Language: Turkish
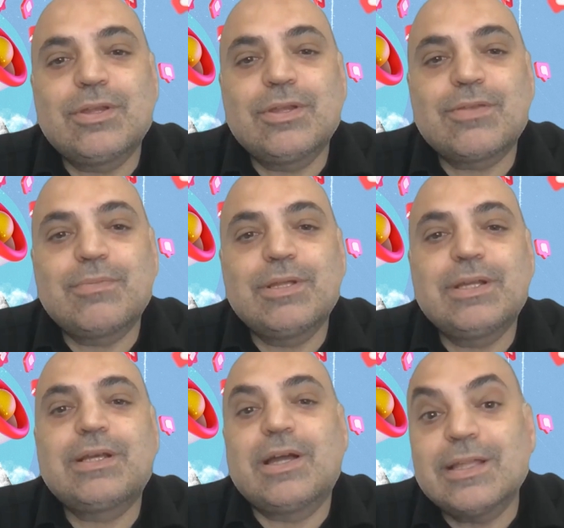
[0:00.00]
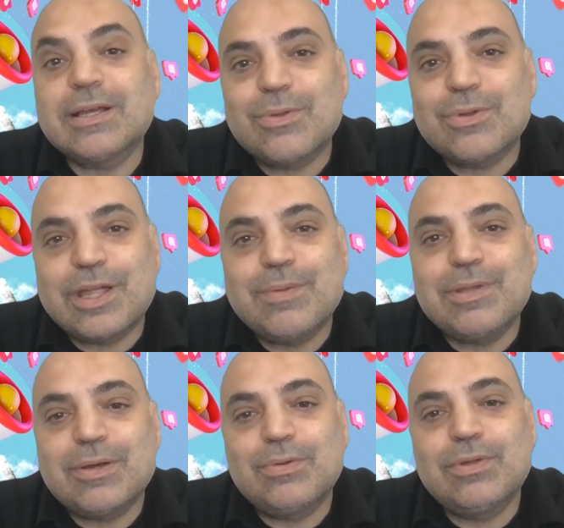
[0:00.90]
çalışmaları kaynak
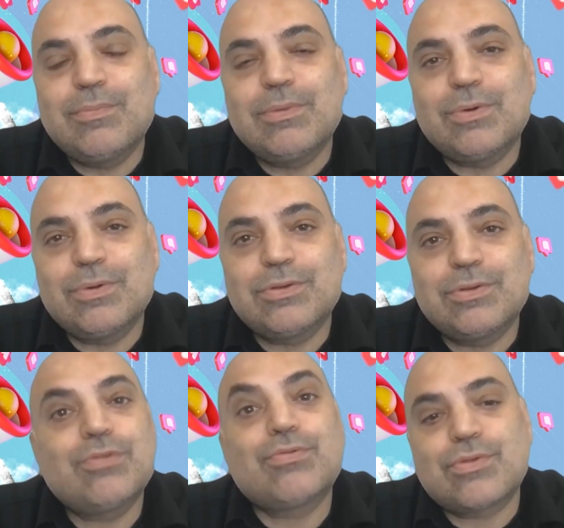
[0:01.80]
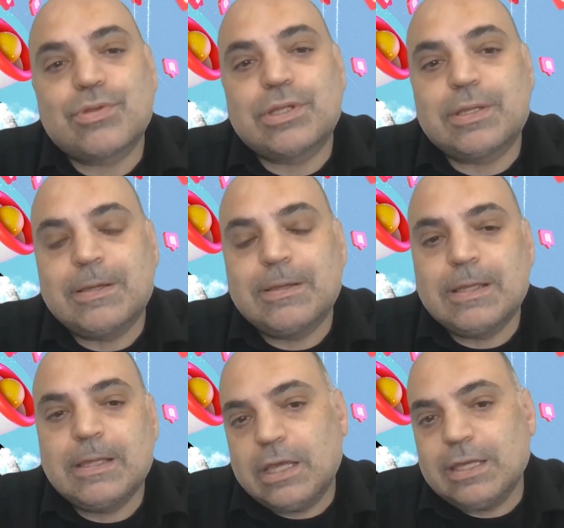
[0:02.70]
göstermeden kullanma konusunda suçladı.
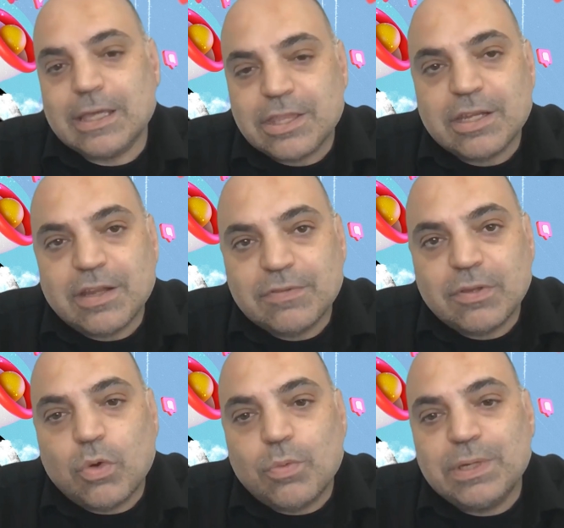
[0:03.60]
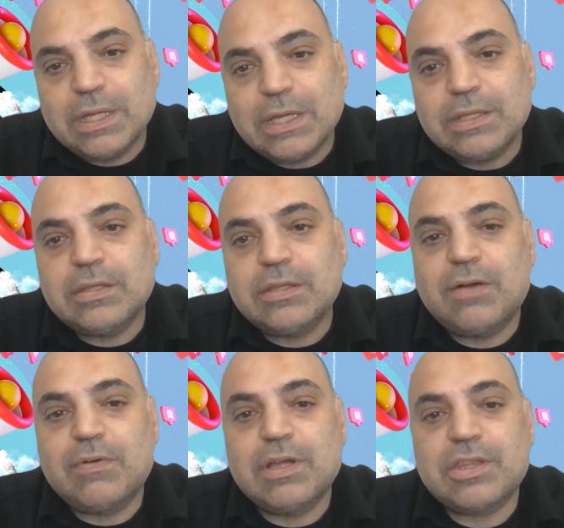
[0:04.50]
E, geçen hafta OpenAI'ya da
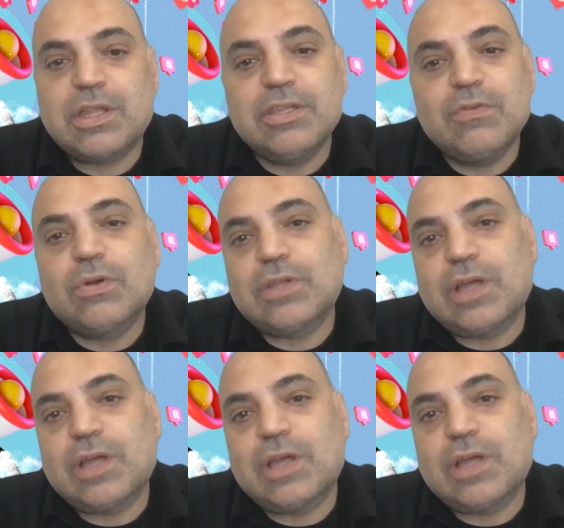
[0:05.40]
dava açan New York